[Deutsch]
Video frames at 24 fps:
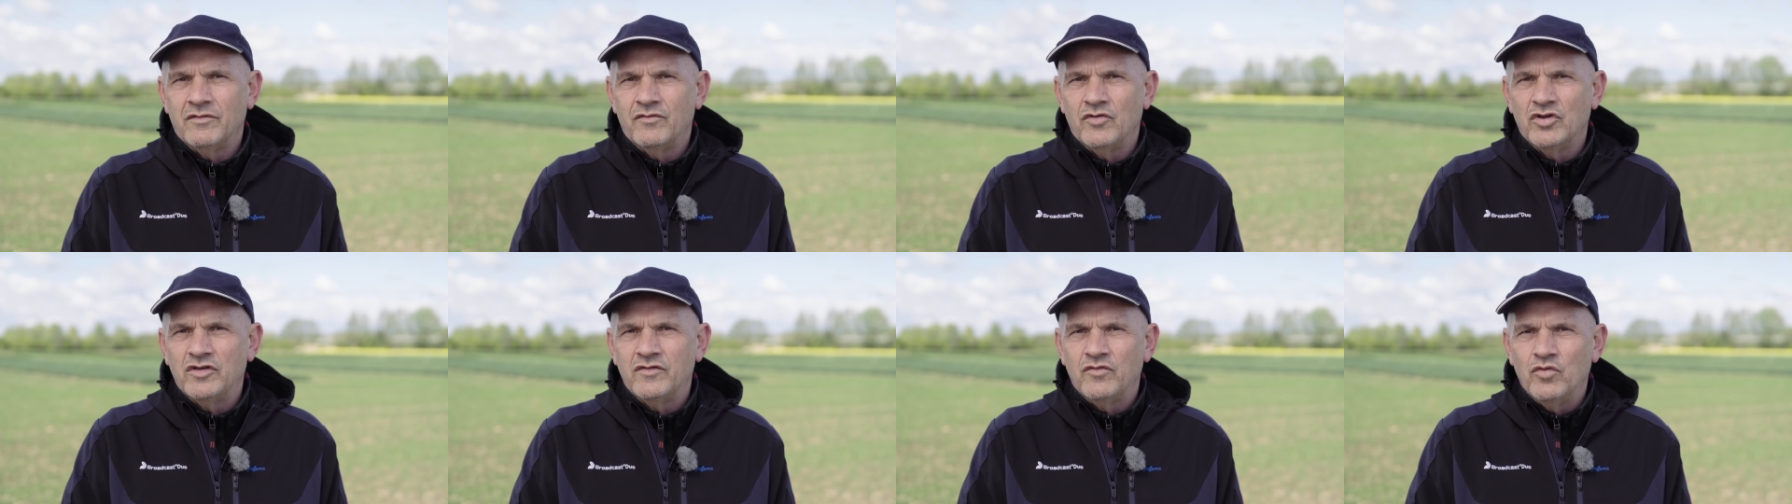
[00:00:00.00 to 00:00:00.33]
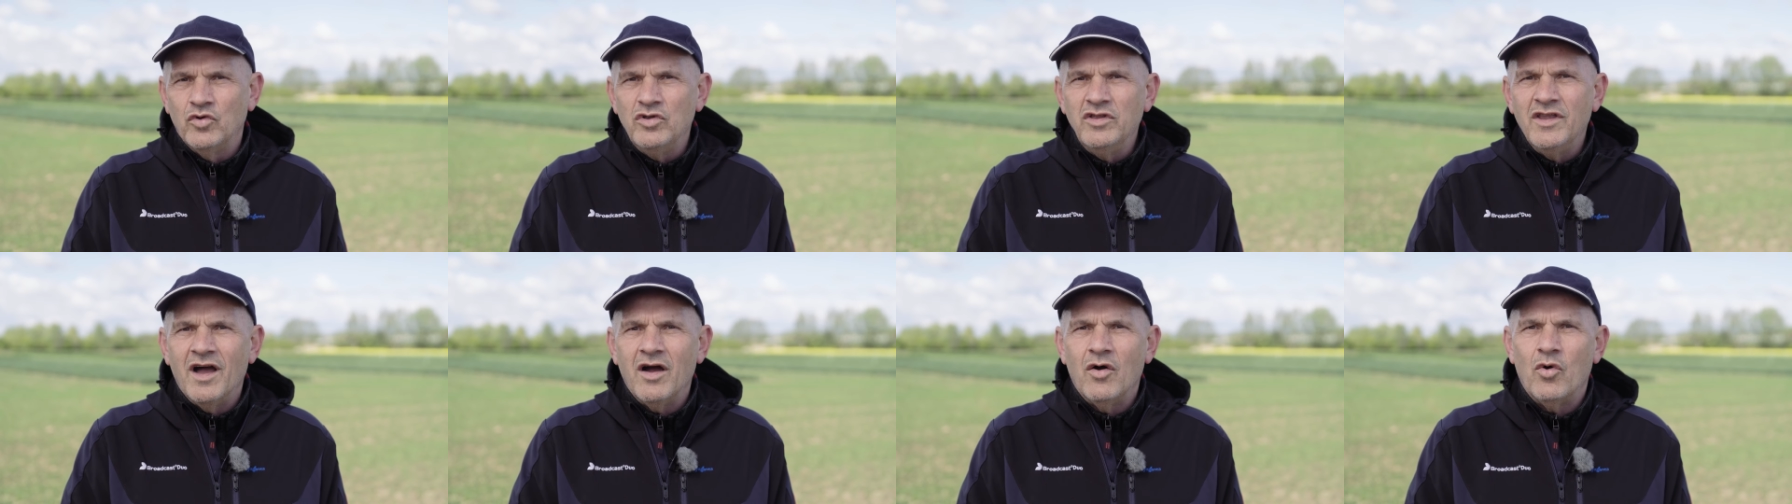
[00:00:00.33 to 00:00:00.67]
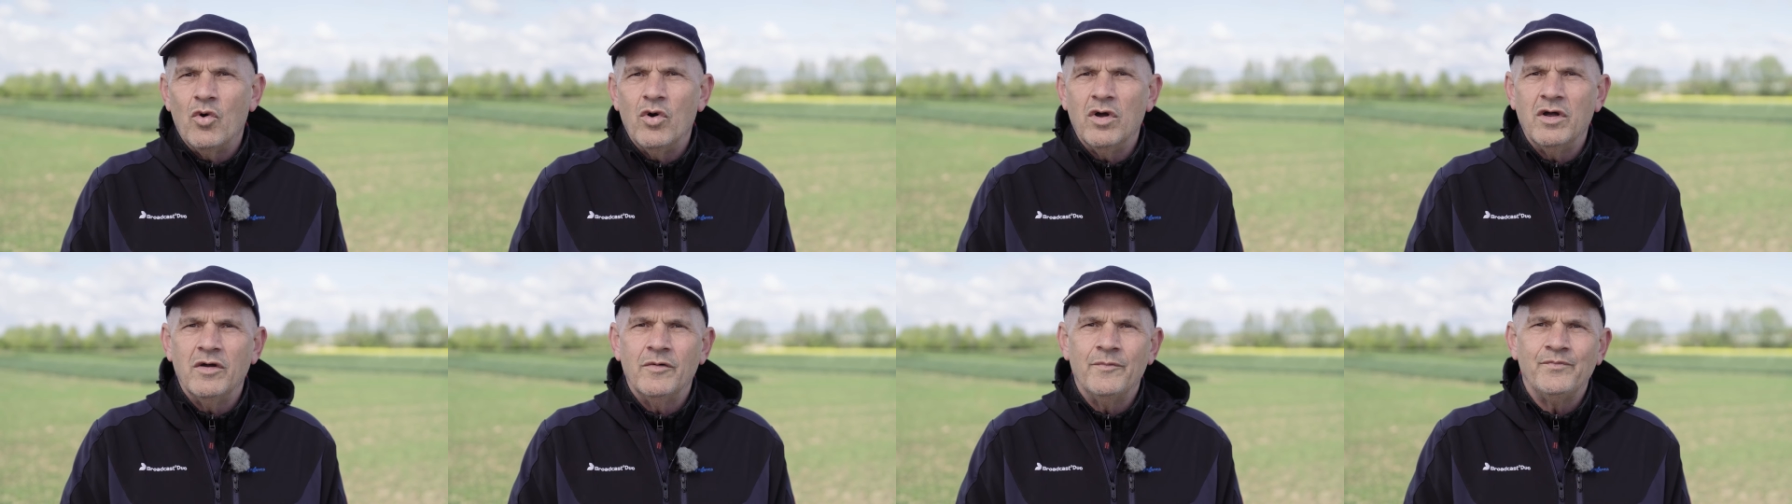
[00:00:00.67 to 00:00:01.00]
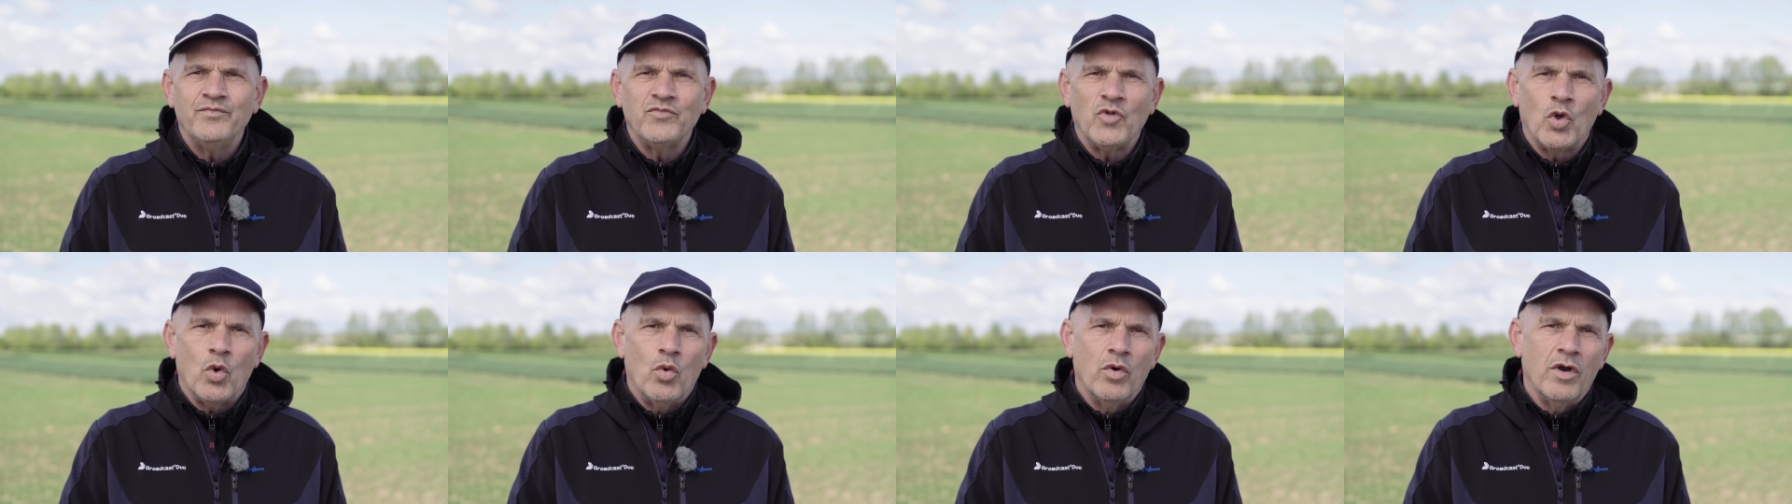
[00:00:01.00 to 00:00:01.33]
wird
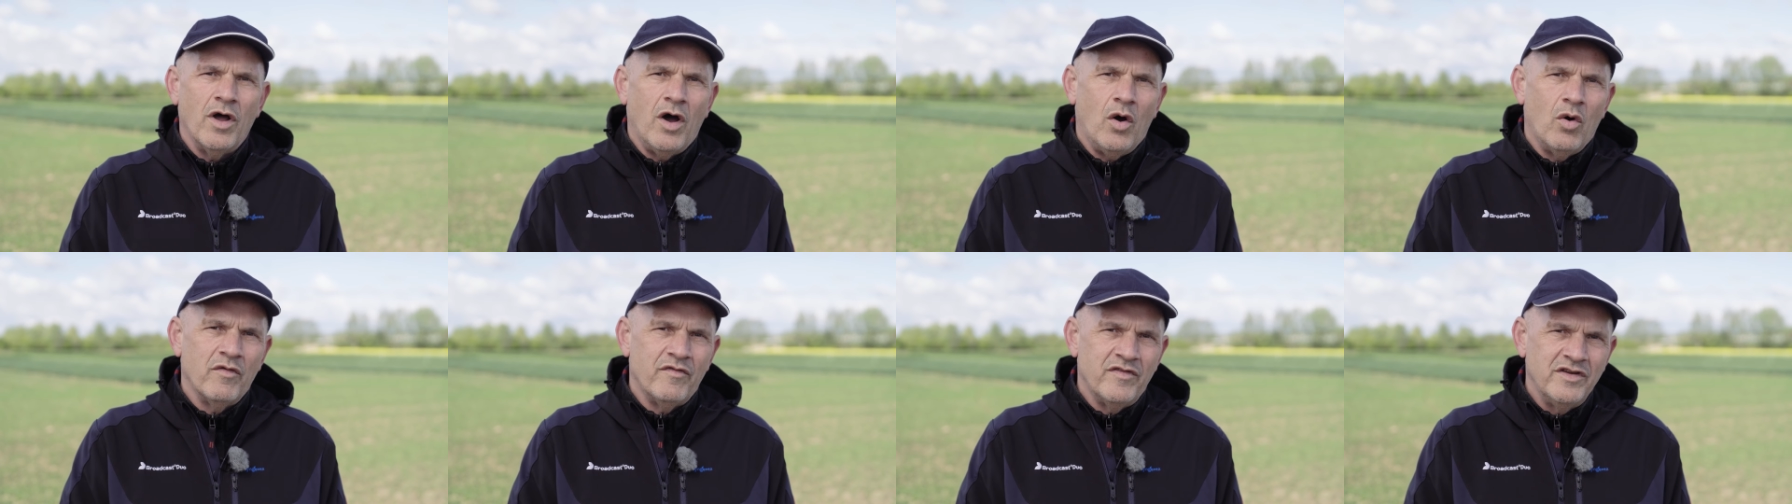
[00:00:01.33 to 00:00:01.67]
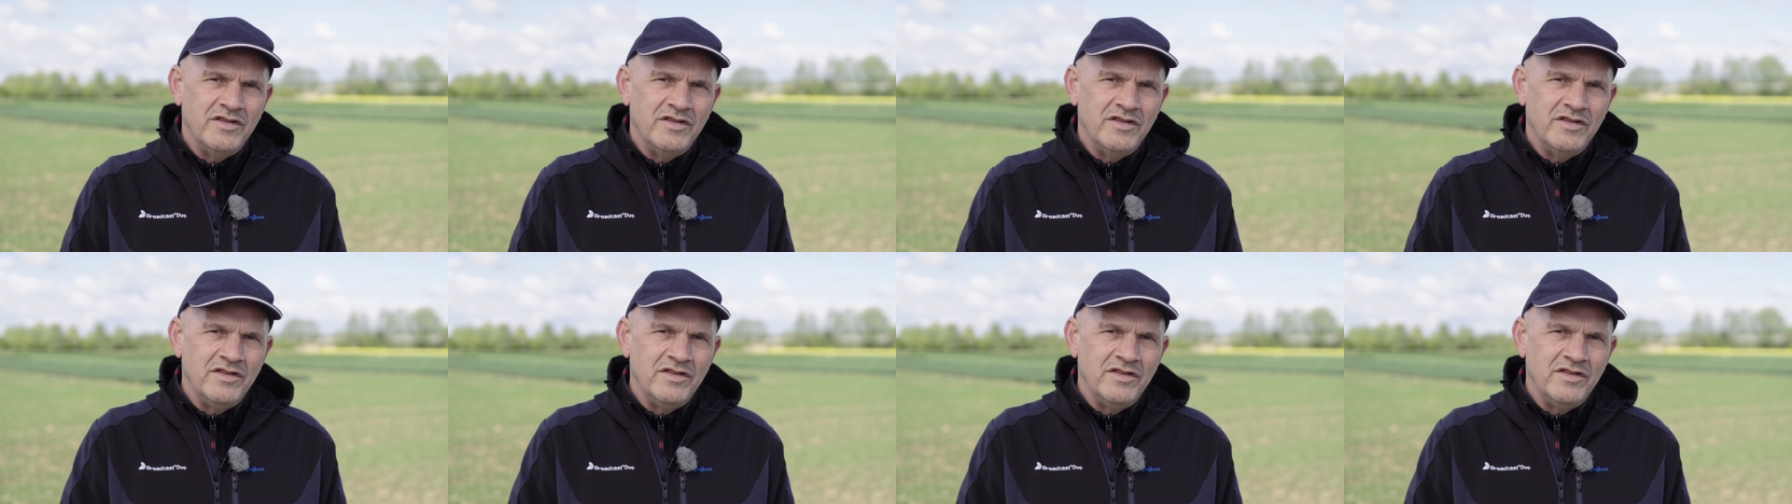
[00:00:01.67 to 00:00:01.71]
Winterrocken oder auch